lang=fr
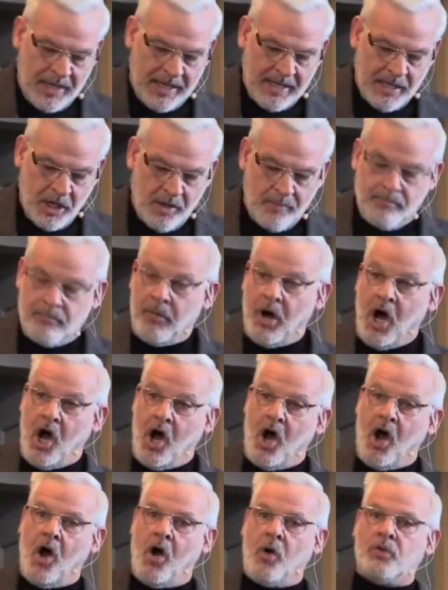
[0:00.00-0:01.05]
Et le
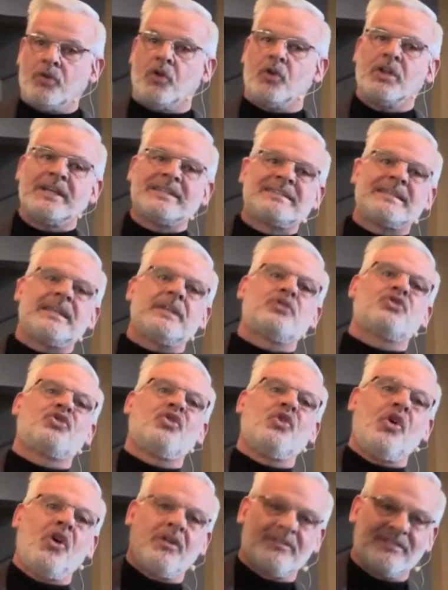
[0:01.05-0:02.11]
monde, on le sait,
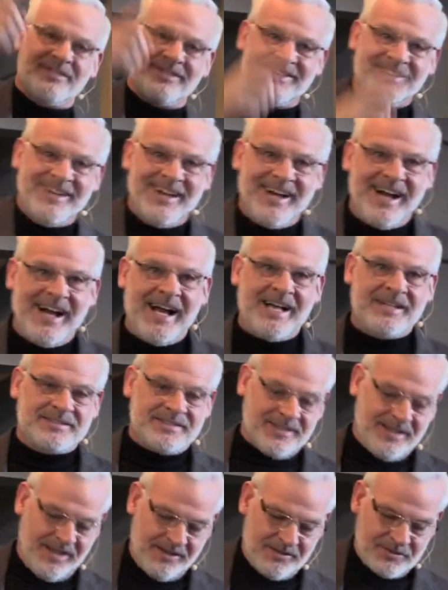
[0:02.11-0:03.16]
tourne à
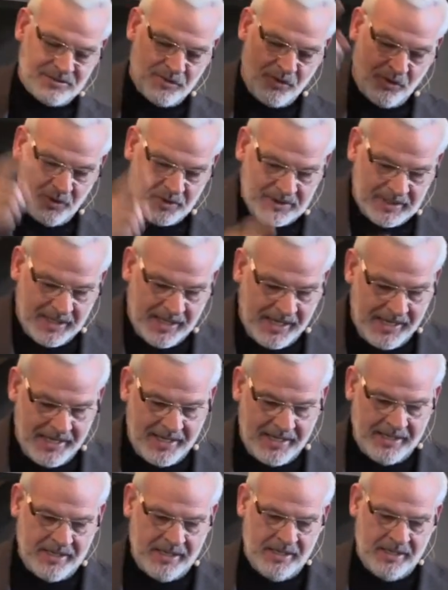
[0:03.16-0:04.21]
sens
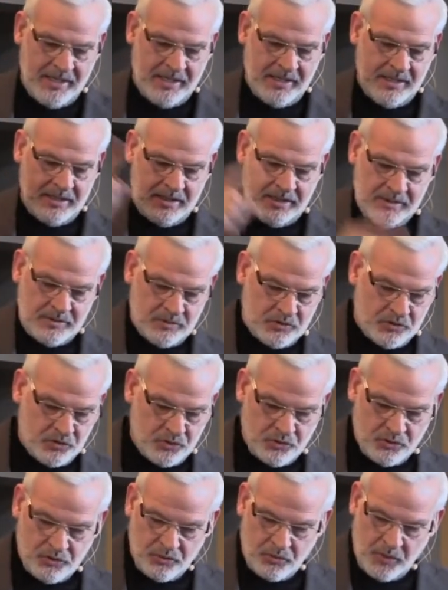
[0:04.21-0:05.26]
contraire hein,
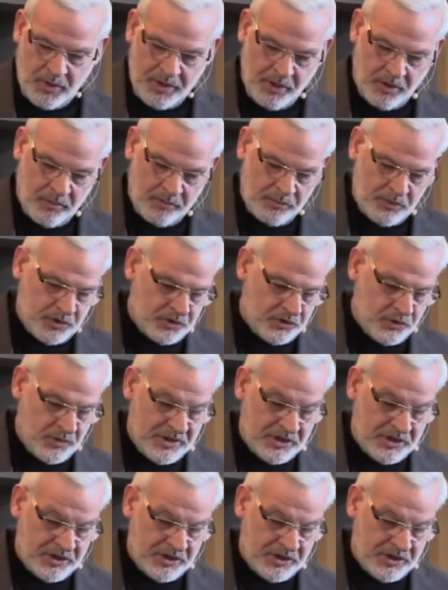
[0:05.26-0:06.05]
du royaume de Dieu.